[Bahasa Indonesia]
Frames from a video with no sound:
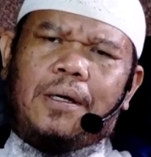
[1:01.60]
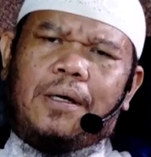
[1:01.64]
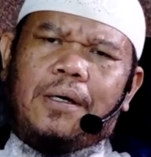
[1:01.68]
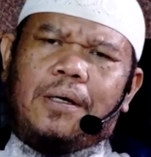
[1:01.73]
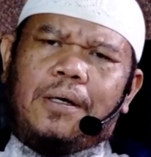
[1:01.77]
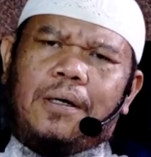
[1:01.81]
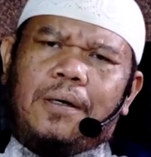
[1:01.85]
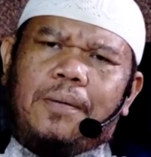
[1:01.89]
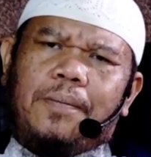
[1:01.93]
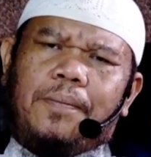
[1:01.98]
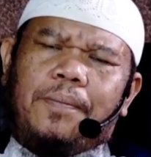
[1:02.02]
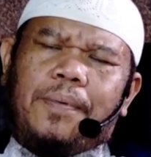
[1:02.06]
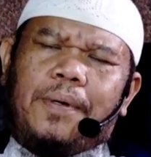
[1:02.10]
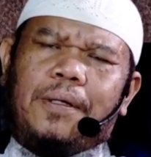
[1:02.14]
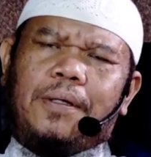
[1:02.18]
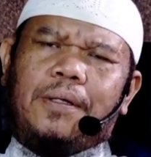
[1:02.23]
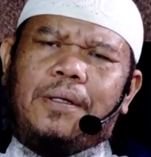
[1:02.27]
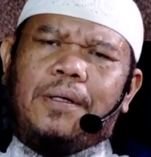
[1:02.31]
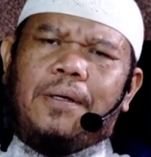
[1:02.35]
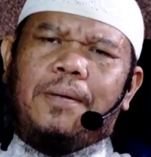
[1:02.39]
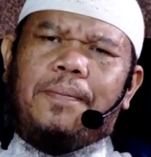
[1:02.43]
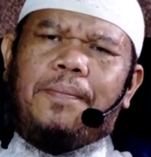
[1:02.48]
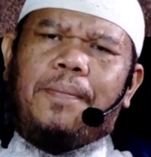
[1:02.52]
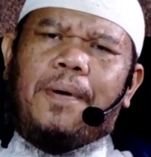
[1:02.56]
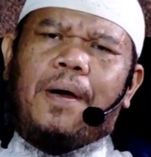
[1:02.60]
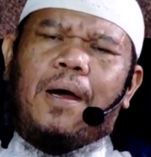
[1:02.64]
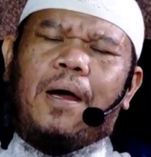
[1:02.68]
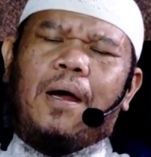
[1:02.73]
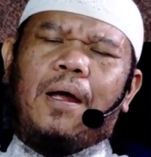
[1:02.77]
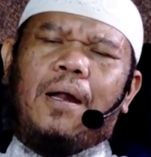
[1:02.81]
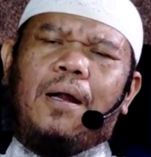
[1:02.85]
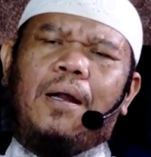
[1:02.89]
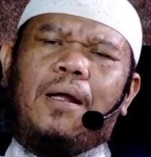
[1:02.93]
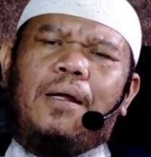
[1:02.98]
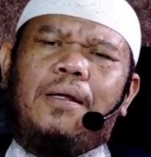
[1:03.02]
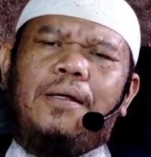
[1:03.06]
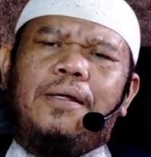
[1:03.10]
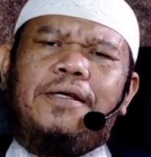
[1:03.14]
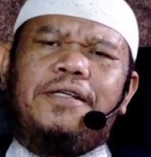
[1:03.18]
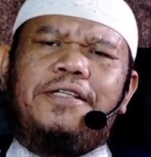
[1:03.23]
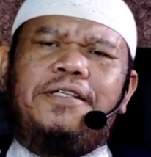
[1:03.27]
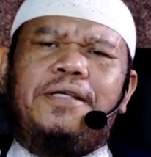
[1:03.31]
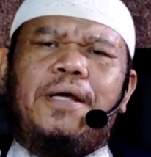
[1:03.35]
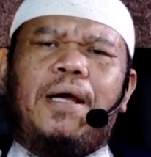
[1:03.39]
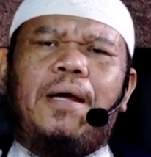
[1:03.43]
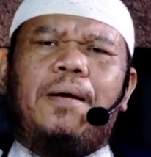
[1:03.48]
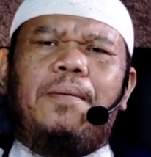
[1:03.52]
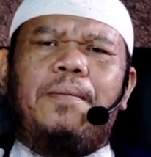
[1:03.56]
yang keempatnya pahalanya
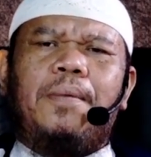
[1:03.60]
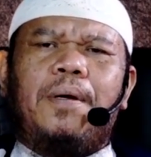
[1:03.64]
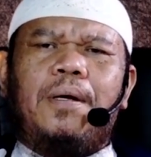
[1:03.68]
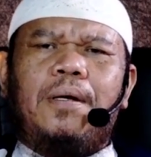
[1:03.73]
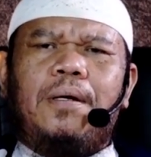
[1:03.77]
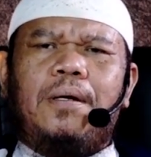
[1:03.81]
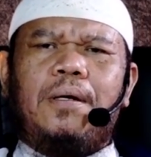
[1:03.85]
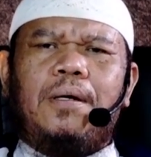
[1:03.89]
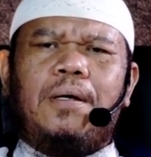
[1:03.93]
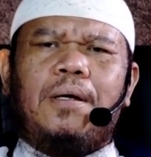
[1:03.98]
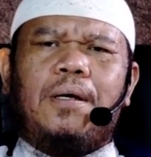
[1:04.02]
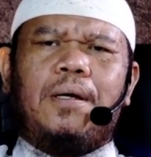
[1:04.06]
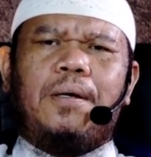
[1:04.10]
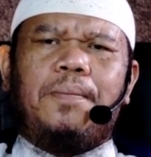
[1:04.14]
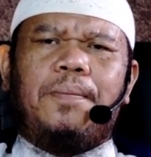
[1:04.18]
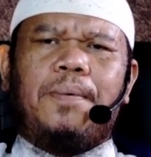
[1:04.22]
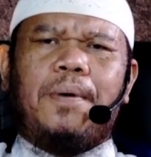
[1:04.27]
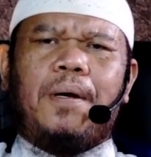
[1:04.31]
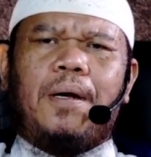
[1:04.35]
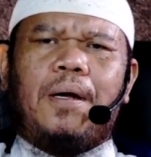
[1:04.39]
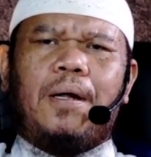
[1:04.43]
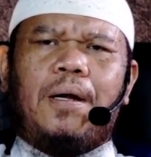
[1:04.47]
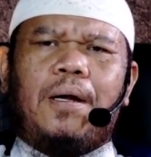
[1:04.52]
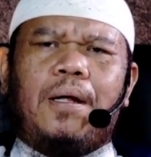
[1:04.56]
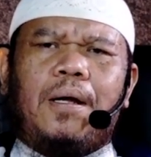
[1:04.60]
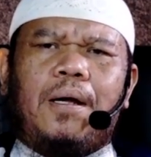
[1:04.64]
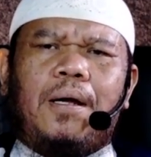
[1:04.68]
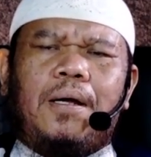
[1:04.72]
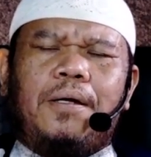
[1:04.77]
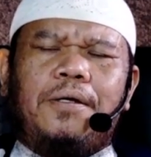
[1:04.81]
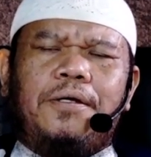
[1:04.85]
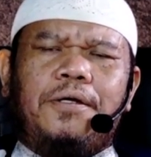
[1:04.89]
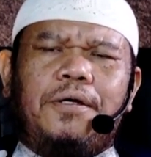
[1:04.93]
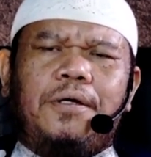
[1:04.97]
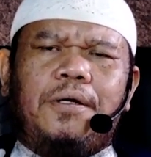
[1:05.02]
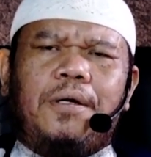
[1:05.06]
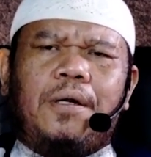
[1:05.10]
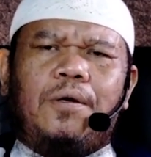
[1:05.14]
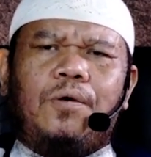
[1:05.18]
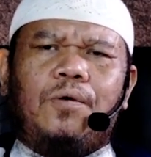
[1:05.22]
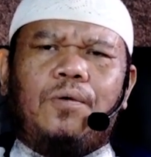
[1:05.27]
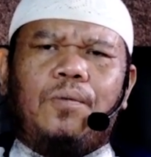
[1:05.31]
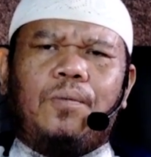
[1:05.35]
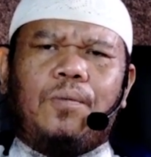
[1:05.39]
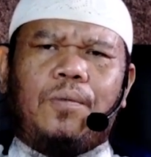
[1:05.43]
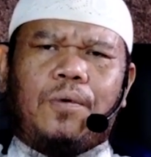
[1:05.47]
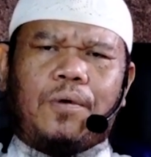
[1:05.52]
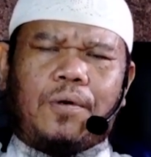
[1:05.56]
sama dengan pahala haji dan
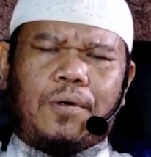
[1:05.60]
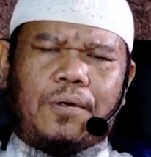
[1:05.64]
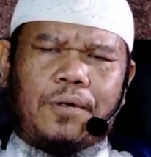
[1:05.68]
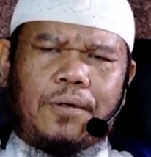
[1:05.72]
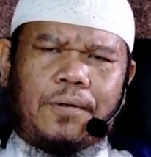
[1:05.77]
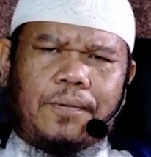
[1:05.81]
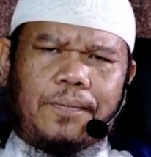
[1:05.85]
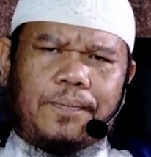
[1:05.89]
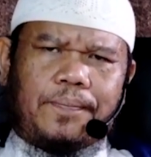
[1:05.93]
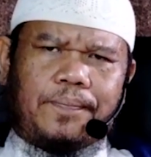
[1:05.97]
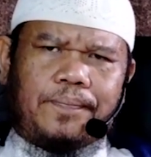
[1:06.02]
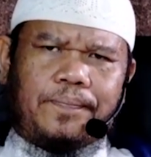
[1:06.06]
umroh.